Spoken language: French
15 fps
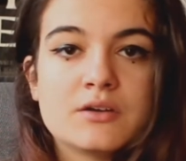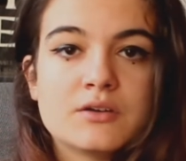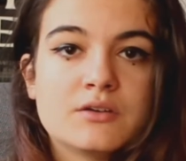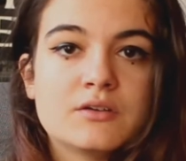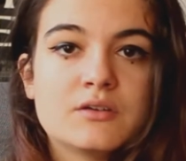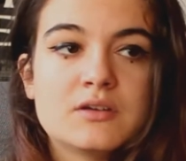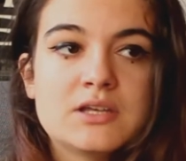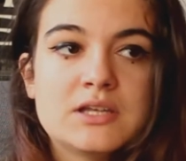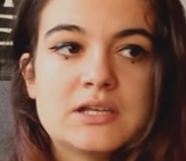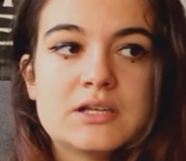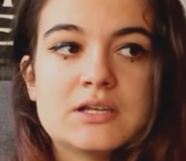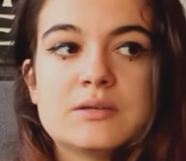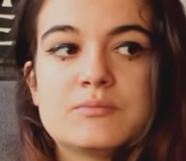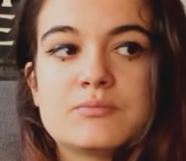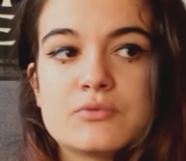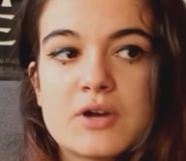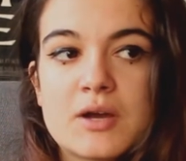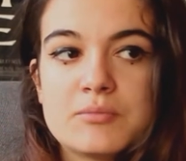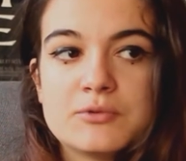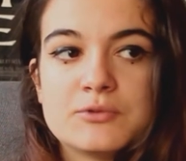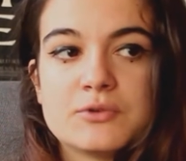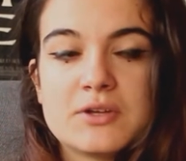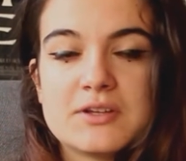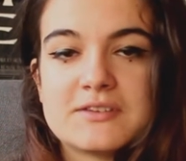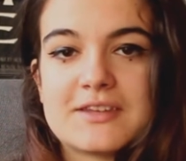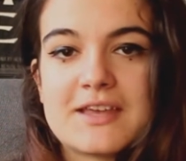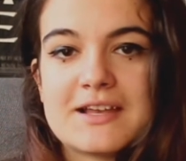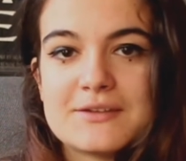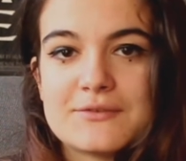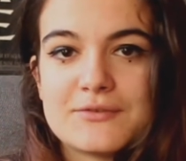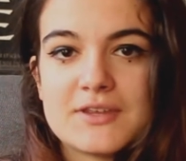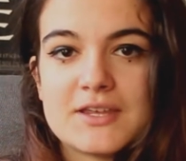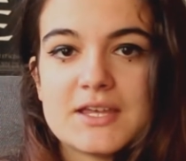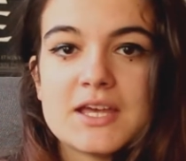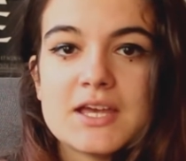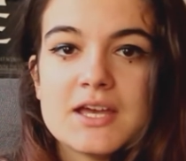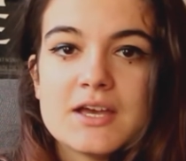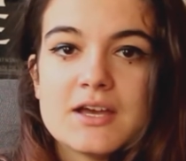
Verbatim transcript: euh, il pourrait plutôt être qualifié,